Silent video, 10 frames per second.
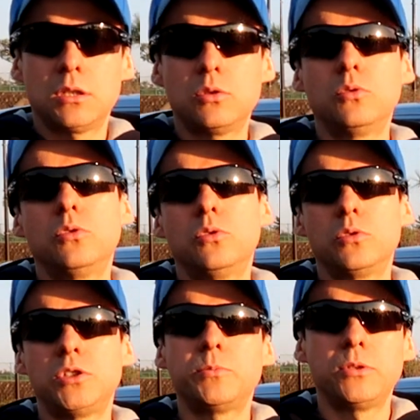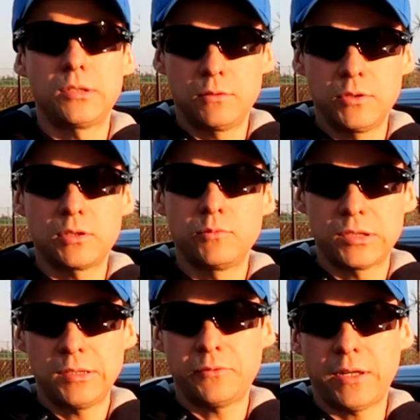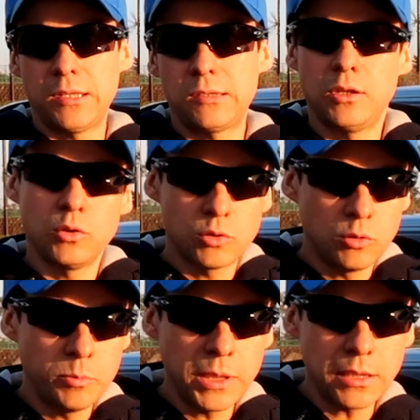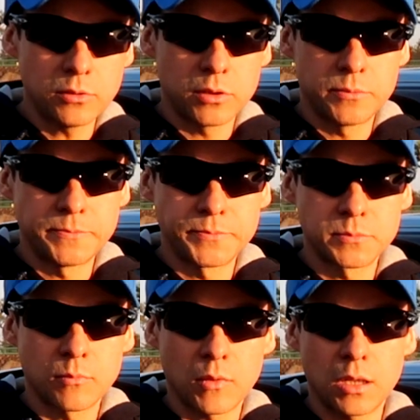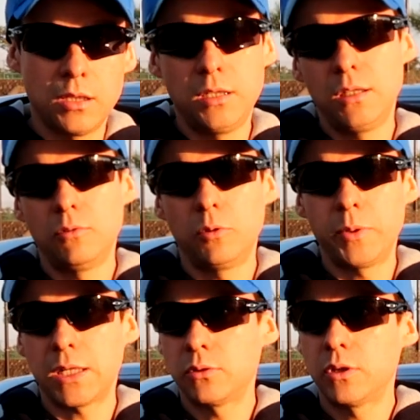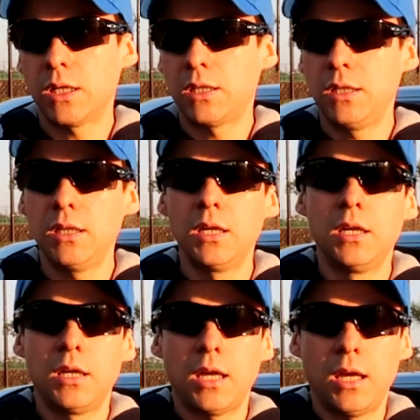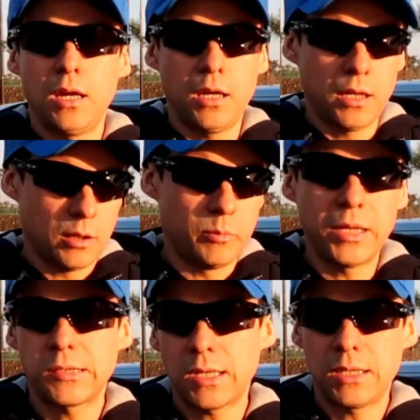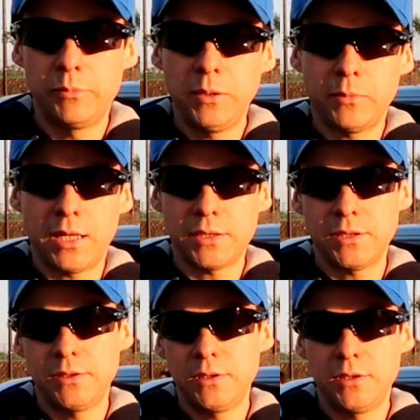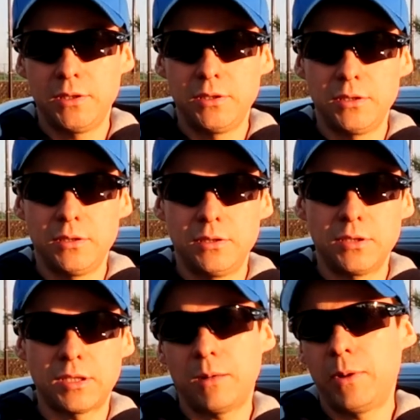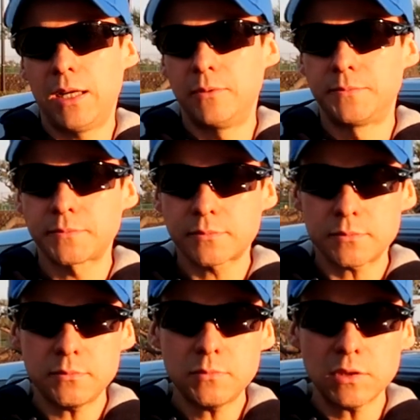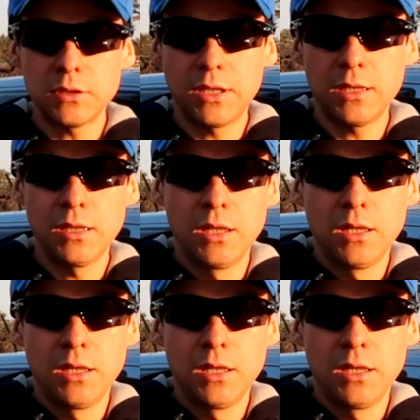do tipo de serviço que você faz. Eu sou um operador e o operador aqui é uma escala bem baixa de, de, de trabalho, né?